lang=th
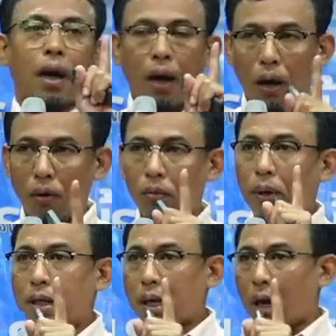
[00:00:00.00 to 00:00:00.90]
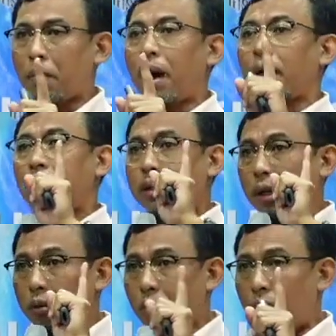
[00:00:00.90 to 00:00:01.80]
เขาไม่สามารถที่จะ
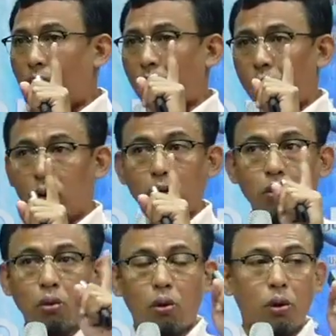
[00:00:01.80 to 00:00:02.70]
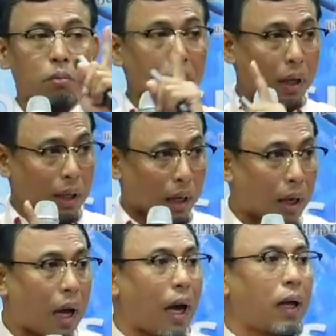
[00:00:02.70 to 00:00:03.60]
ดูแลคนทุกคนเหมือนกัน
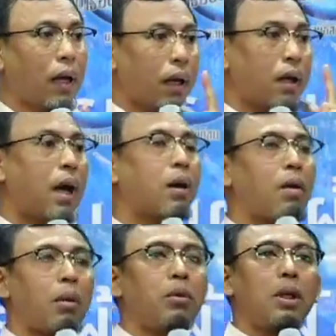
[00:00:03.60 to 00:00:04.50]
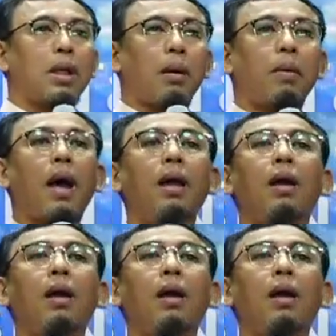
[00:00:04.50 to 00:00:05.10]
ได้หรือให้ความยุติธรรมได้